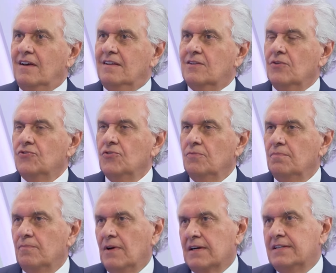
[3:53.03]
Então, eu
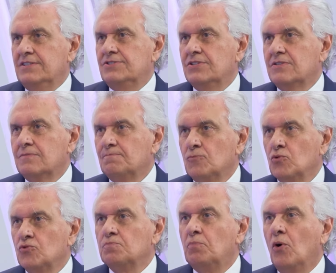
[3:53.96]
sou, acredito,
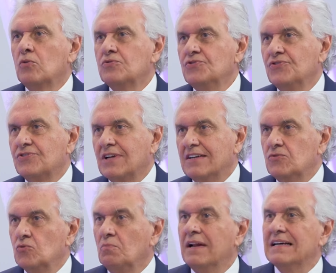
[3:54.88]
dos poucos
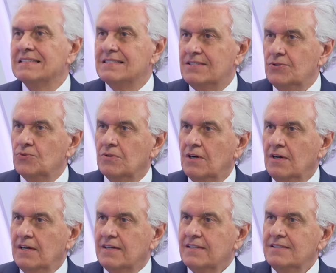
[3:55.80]
estados no Brasil
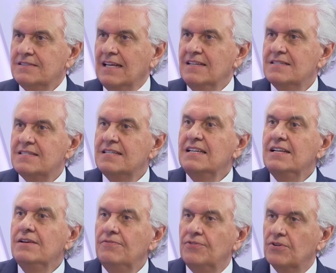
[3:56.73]
que tem esse
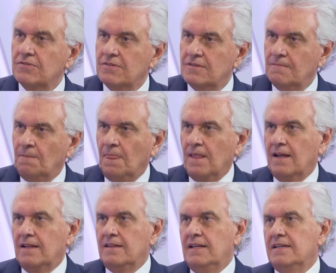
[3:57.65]
nível
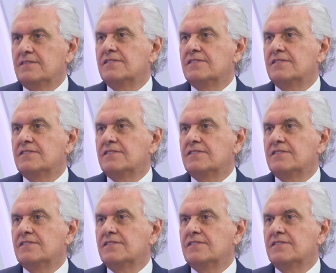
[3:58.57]
de